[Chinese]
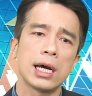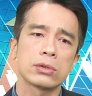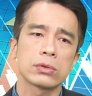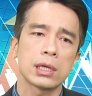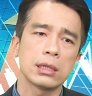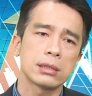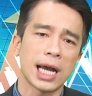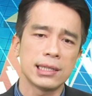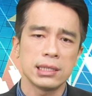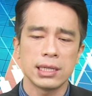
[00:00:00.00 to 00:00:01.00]
昨天
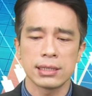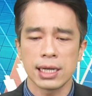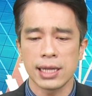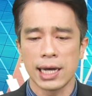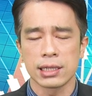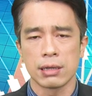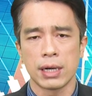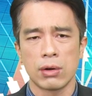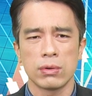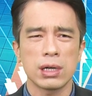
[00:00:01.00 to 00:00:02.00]
台积电在大跌
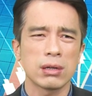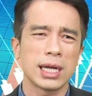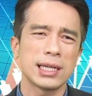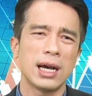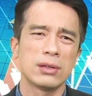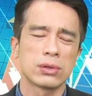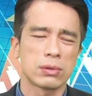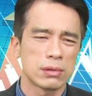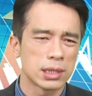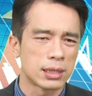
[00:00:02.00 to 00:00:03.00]
嘛，我告诉大家，很
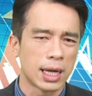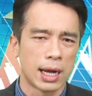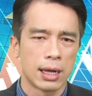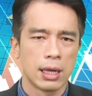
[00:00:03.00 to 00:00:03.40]
多人啊